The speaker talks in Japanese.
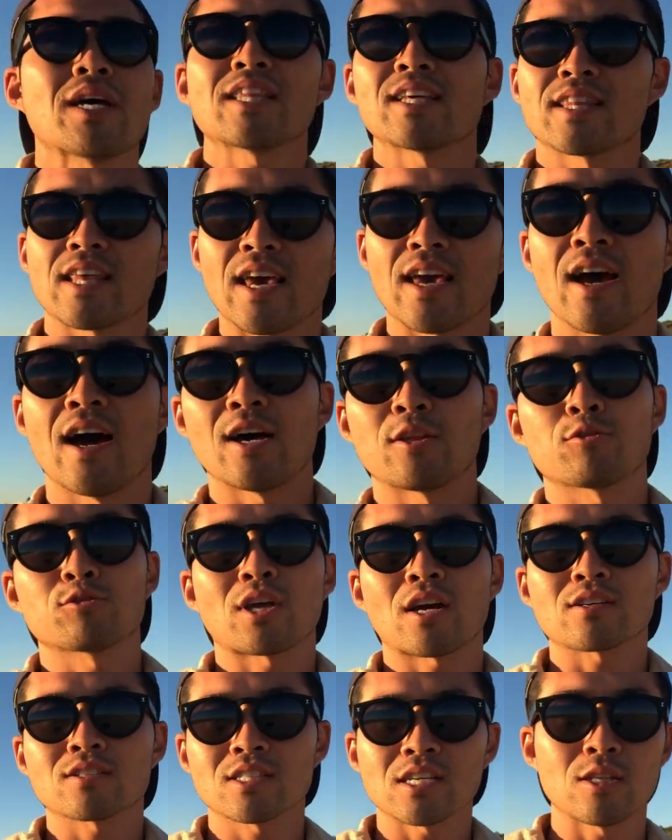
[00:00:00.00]
まだね、
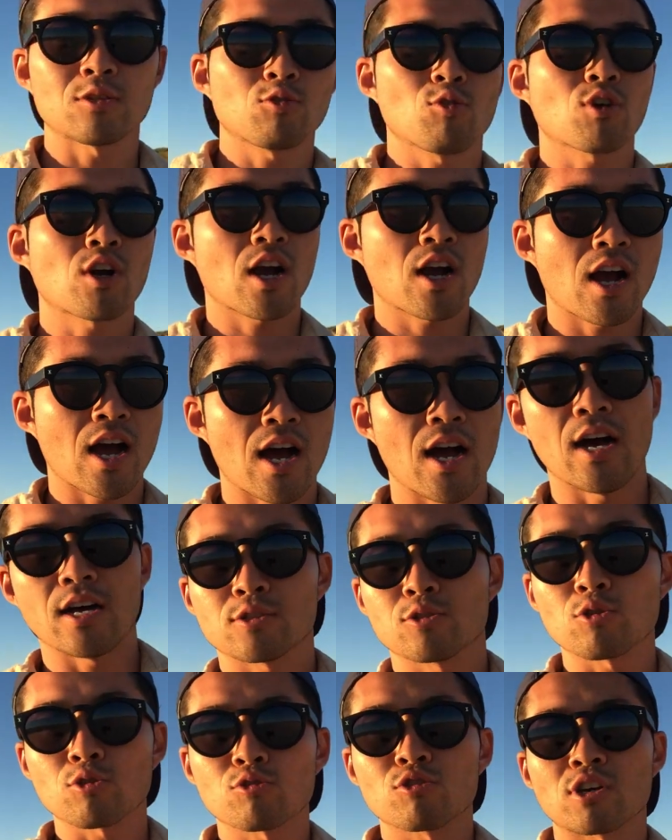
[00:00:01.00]
たくさん動画が
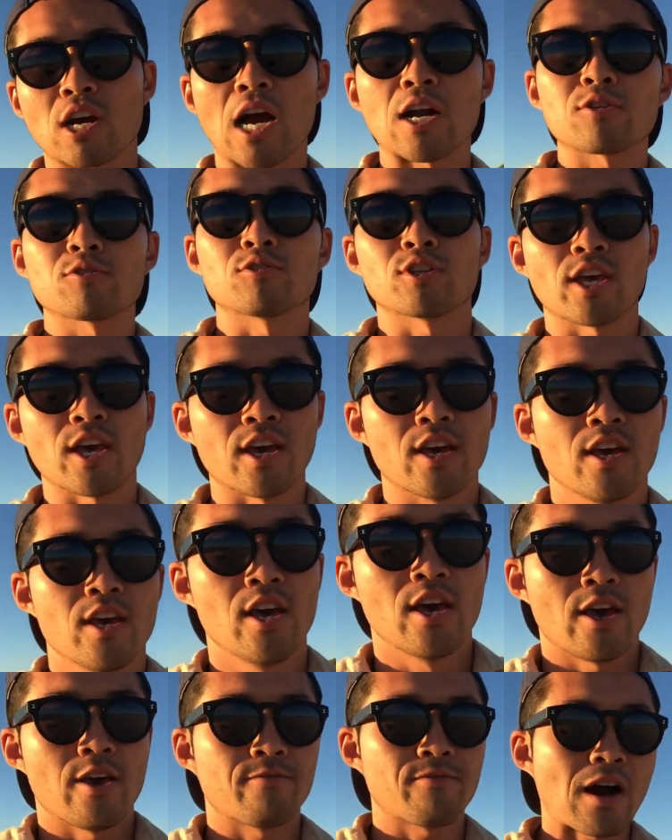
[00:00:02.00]
ストックがあるので、
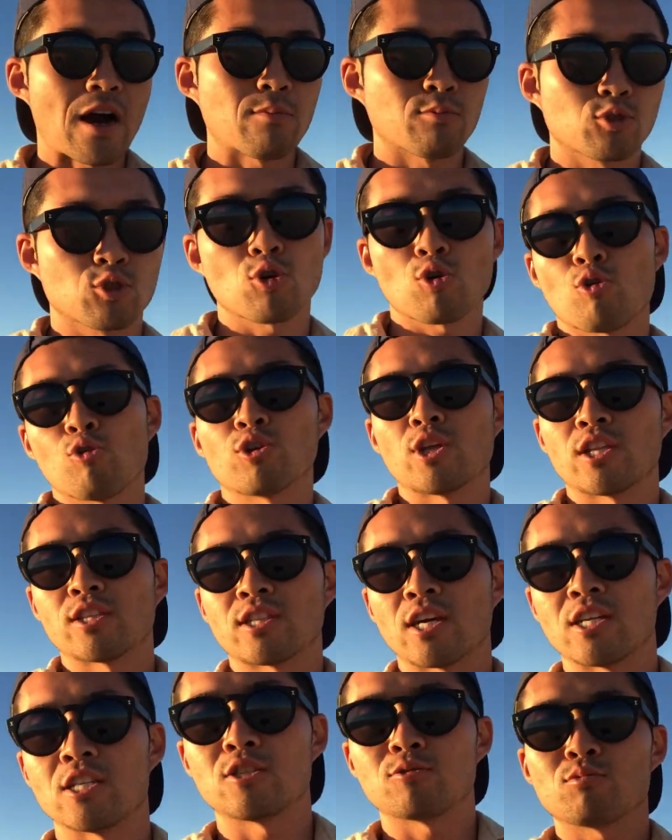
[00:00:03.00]
ファーム情報だっ
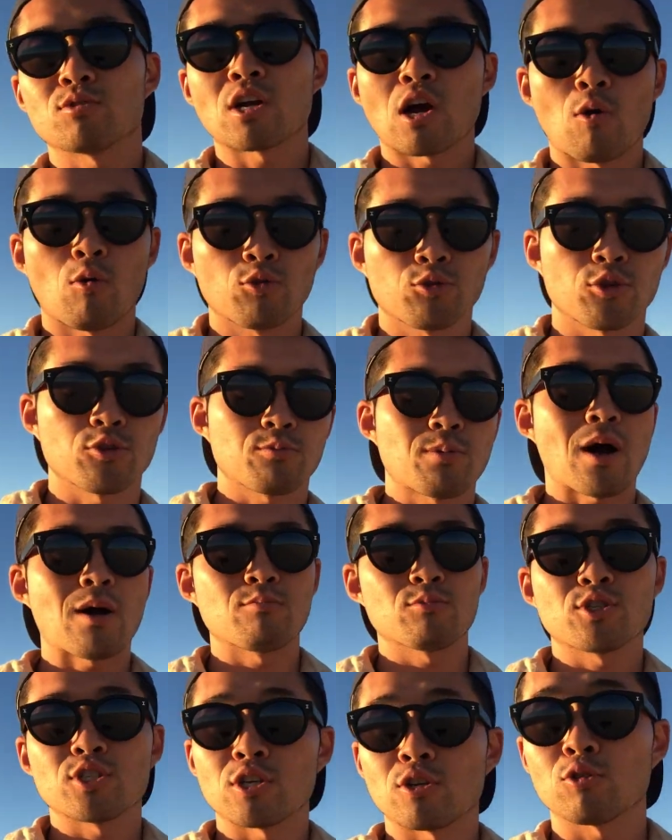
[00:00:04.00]
たり、自分が本当に
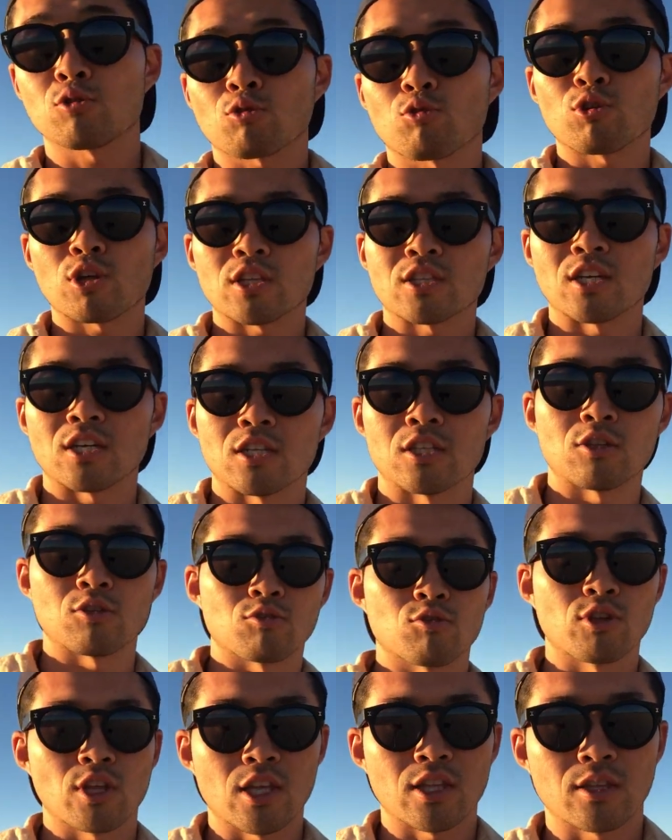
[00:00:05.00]
ファームしてるところだったりってい
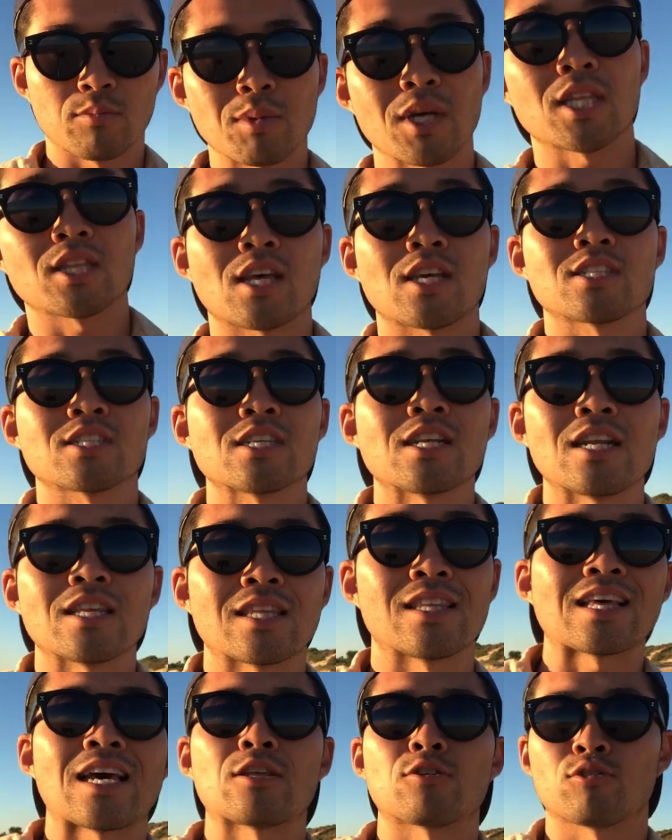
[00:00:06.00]
うのをね、まだ出し切れ
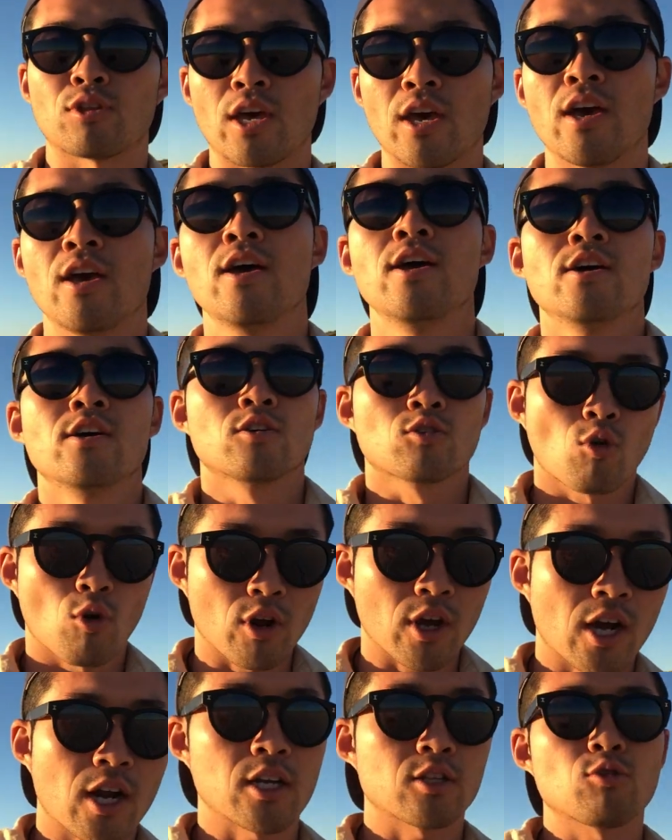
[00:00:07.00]
てないので、こ
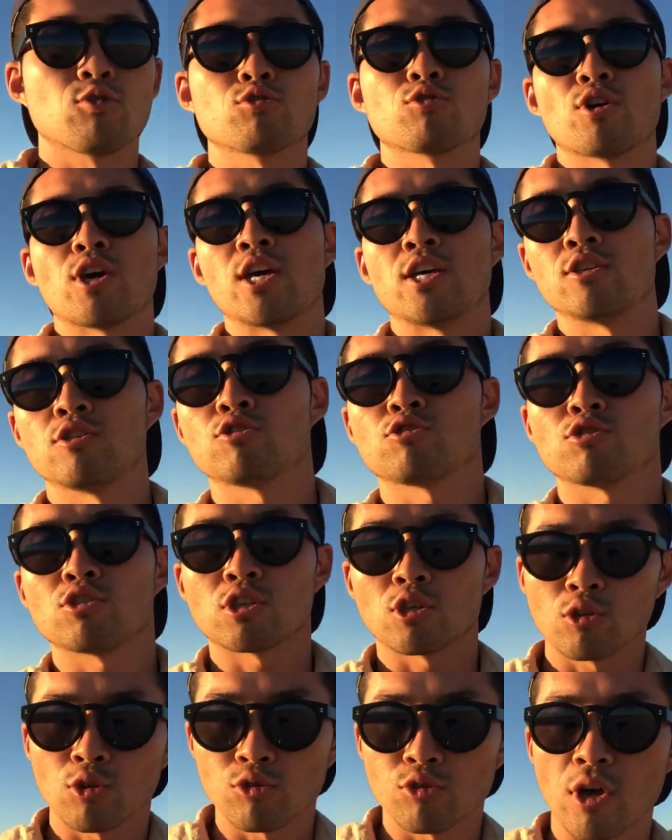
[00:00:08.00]
れからどんどん編集
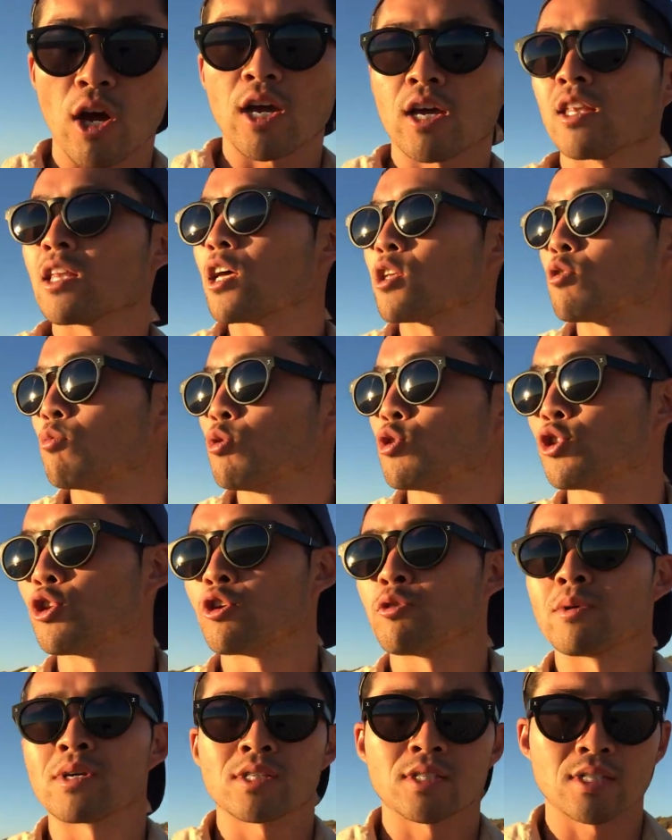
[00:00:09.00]
してどんどん上げたいと思っ
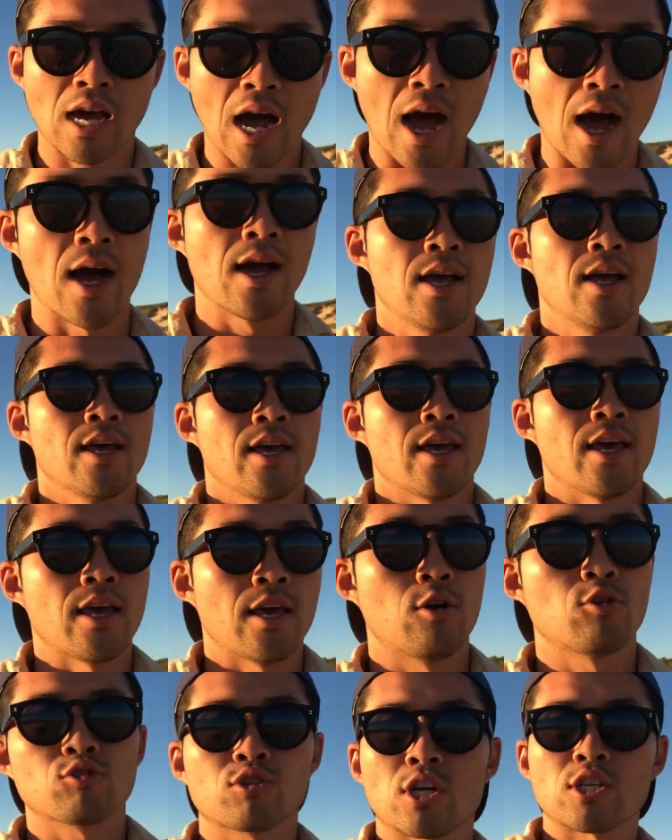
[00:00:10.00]
ておりますが、
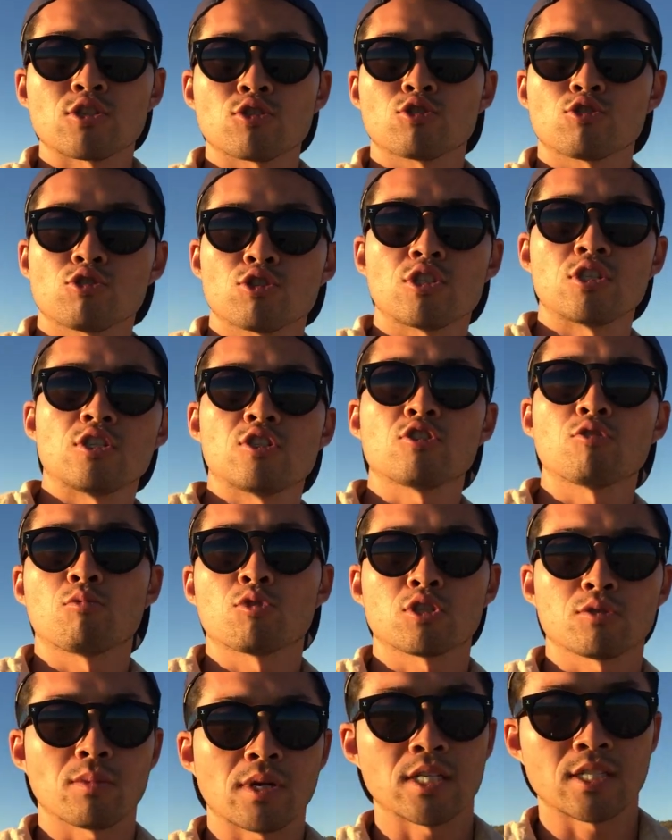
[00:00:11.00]
6月17日を
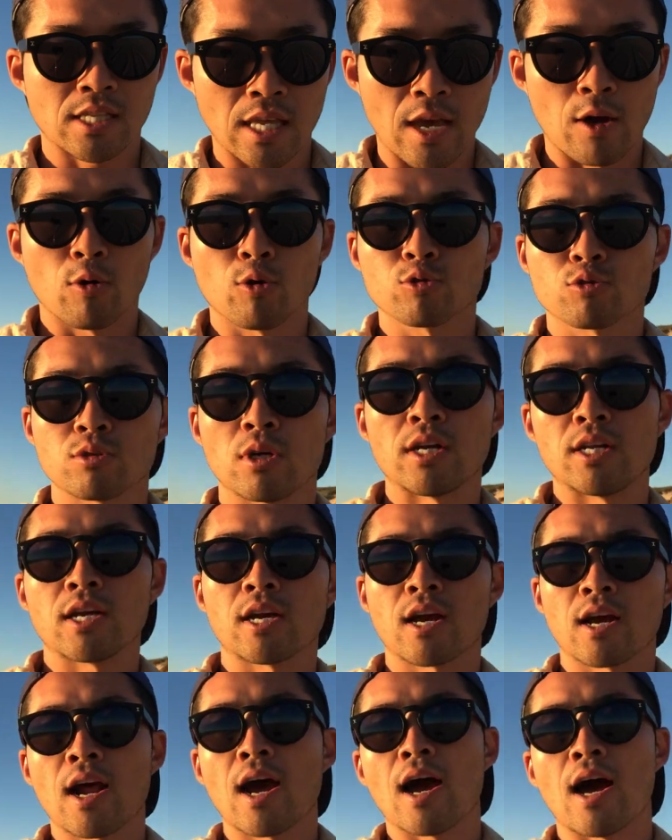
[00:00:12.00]
もちまして
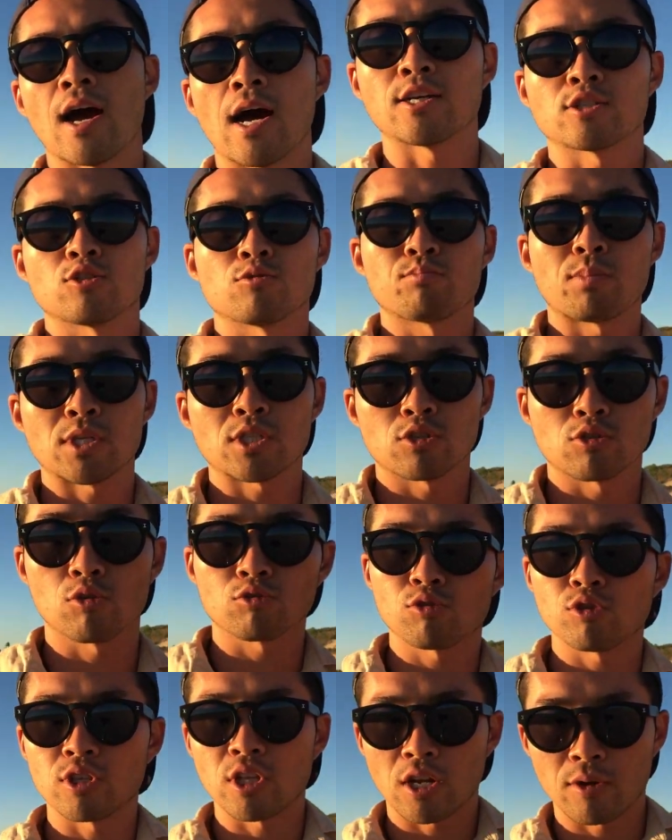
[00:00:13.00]
オーストラリアから出発する
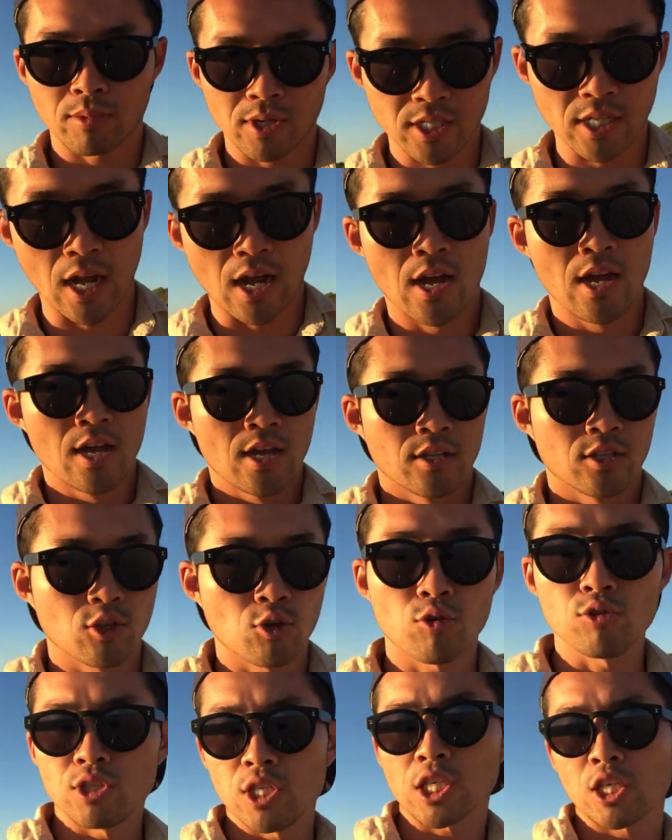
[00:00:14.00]
ことになりました。
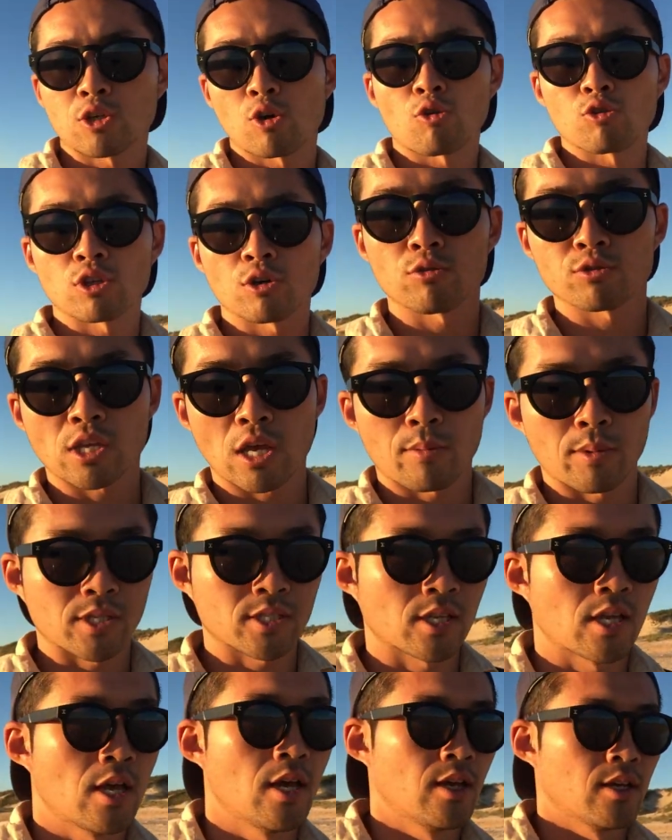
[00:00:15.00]
日本に帰国でございま
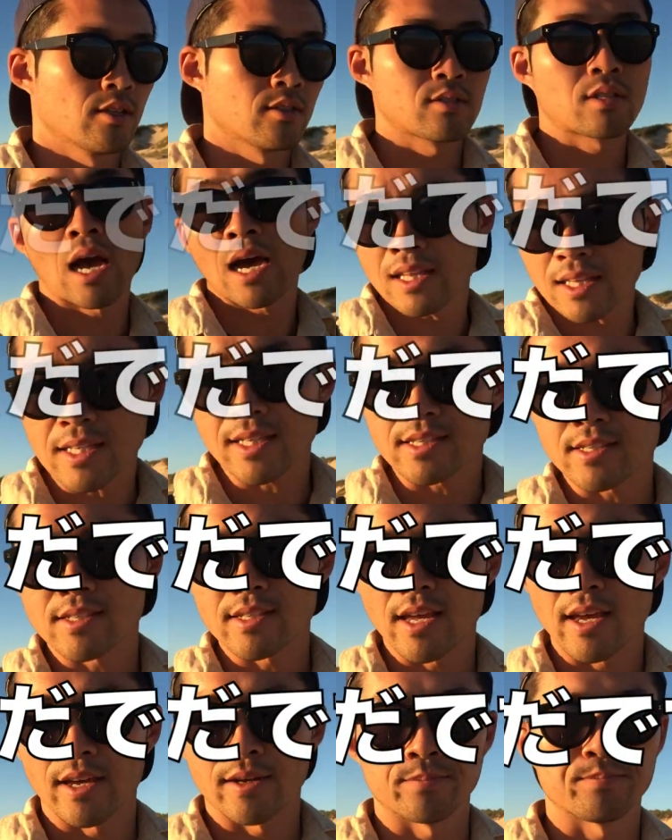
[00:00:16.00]
す。ただです
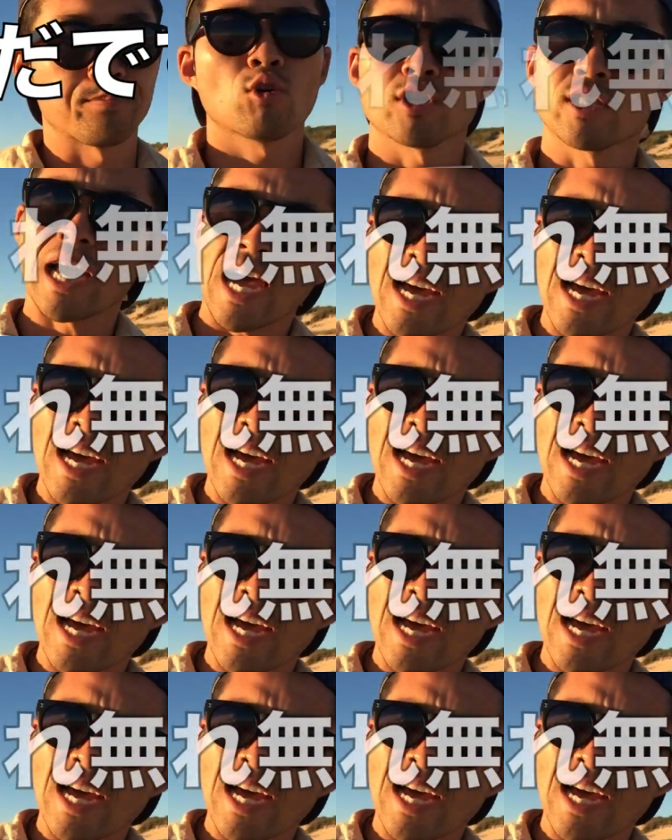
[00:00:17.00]
ね、これ